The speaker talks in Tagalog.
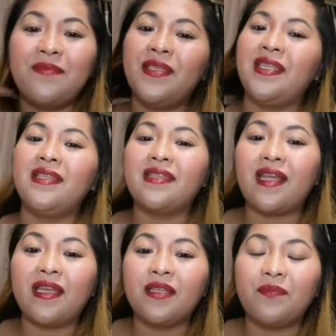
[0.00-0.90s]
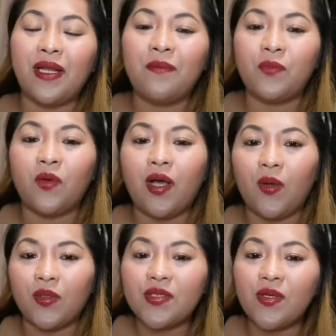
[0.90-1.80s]
para na rin po is,
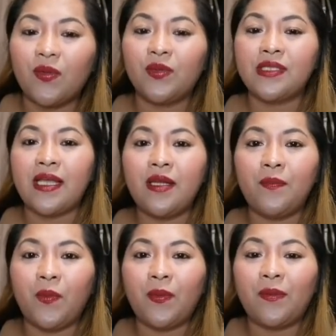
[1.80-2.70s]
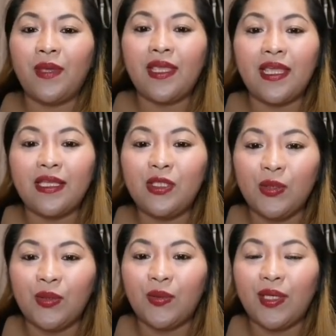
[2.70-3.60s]
syempre, kahit naman po
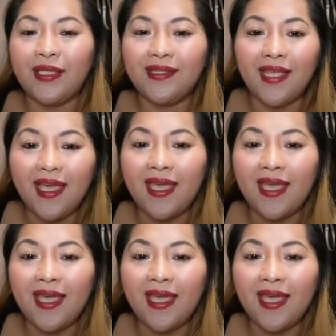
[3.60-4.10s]
sino, di ba?